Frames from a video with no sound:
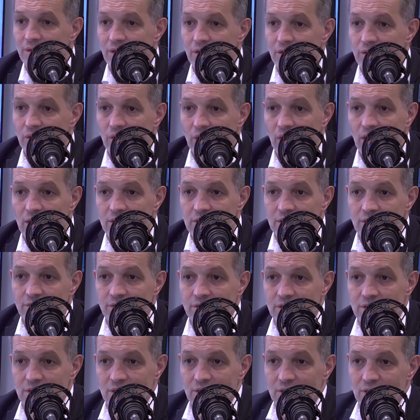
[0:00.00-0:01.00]
D'accord.
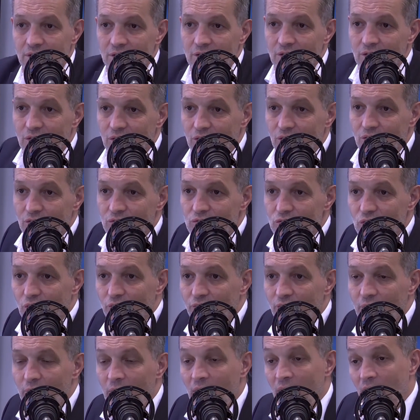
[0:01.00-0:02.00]
Activité euh, toujours
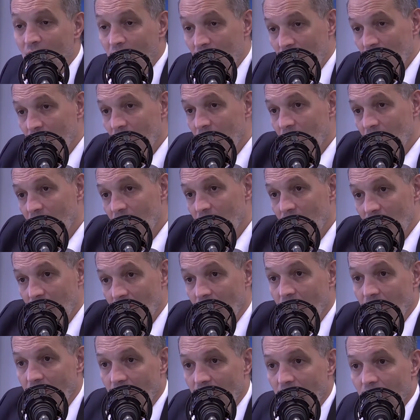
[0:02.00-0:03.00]
faible.
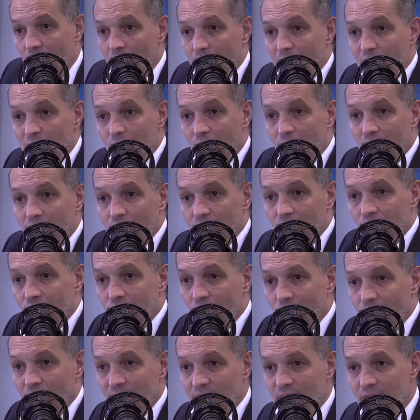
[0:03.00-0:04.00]
Euh, meilleur air de
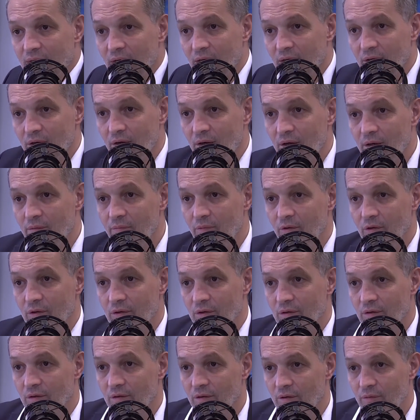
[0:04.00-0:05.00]
camping-car quand même
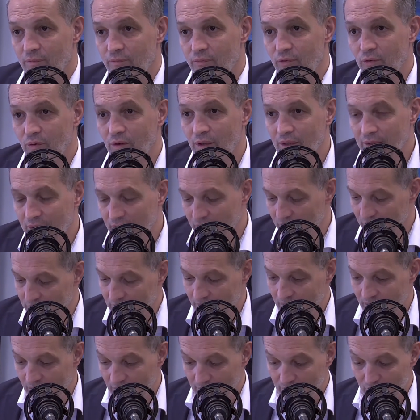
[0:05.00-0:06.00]
pour la
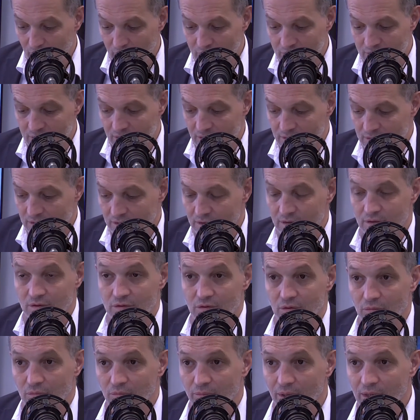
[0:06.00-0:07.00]
clientèle allemande. Ça, c'est
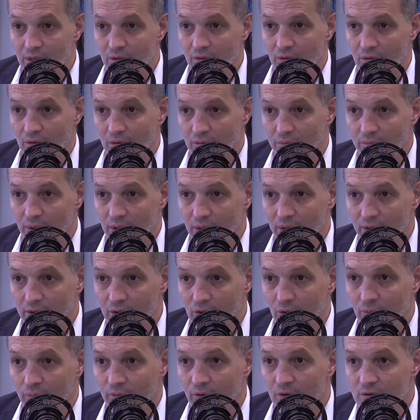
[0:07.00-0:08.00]
une belle, une belle
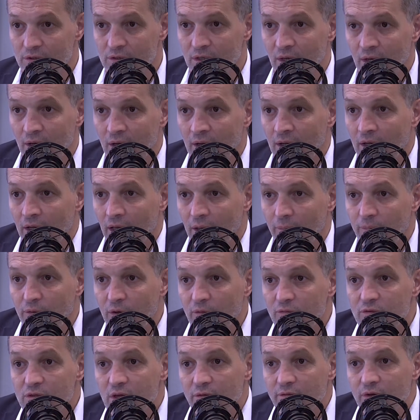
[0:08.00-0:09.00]
récompense. Et
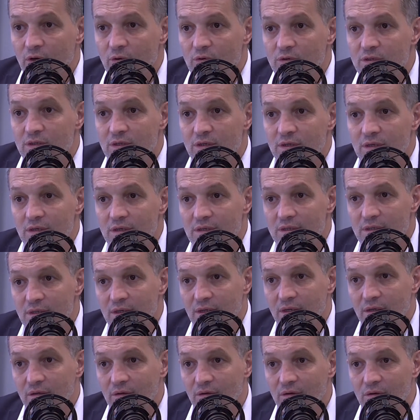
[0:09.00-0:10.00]
puis, vous avez aussi
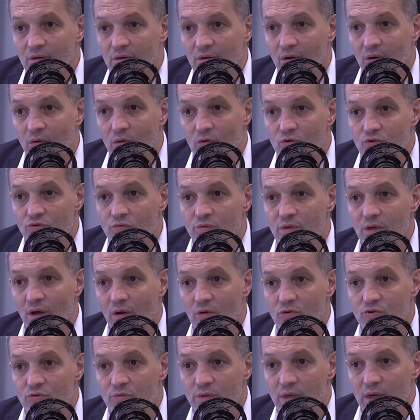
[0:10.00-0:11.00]
hissé en, en,
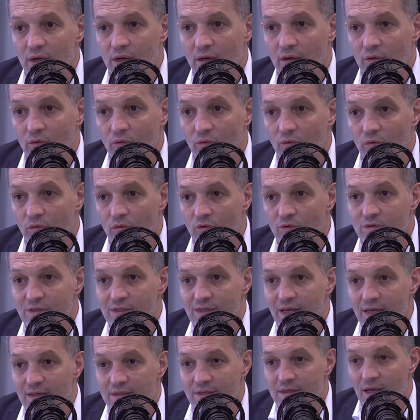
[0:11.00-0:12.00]
juillet le,
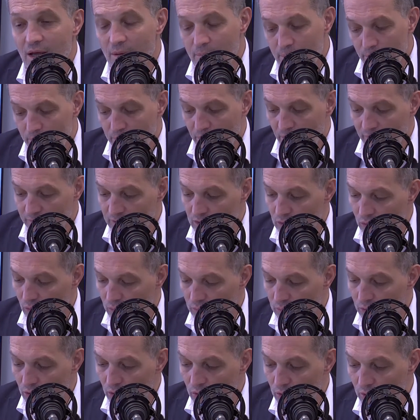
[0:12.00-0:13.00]
16e pavillon
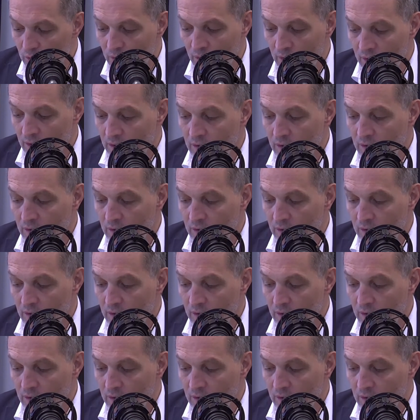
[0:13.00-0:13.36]
bleu.